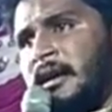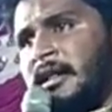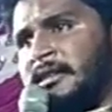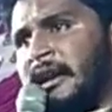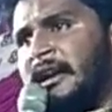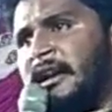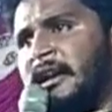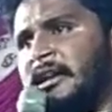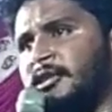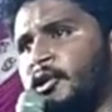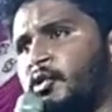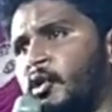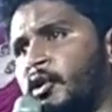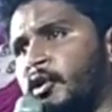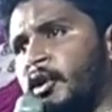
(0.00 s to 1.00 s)
తండ్రికి ఇద్దరు
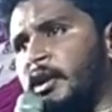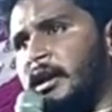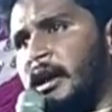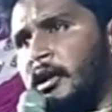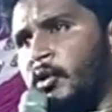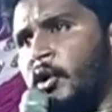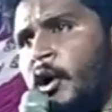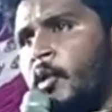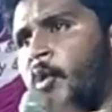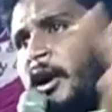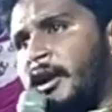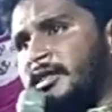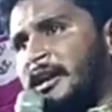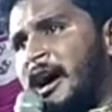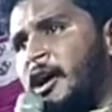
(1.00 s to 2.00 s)
కొడుకులు ఉన్నారు ఒకటి
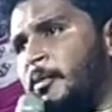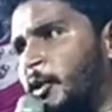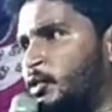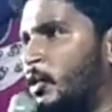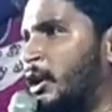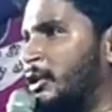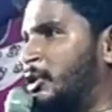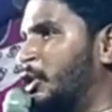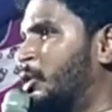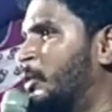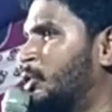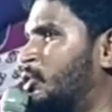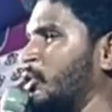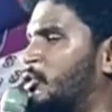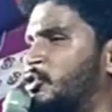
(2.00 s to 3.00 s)
తాగుబోతు ఒకటి
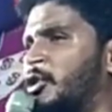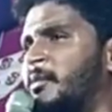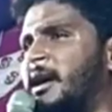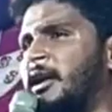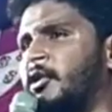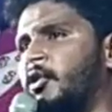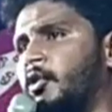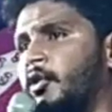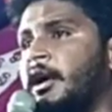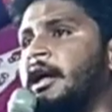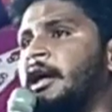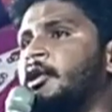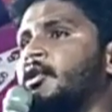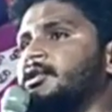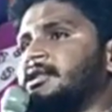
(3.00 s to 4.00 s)
తిరుగుబోతు ఒకటి దుర్మార్గుడు
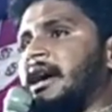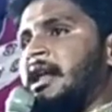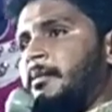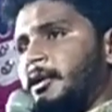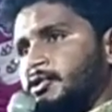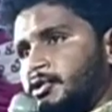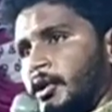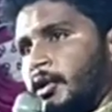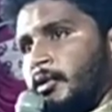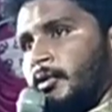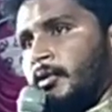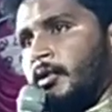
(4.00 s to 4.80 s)
ఇంకోటి చాలా మంచివాడు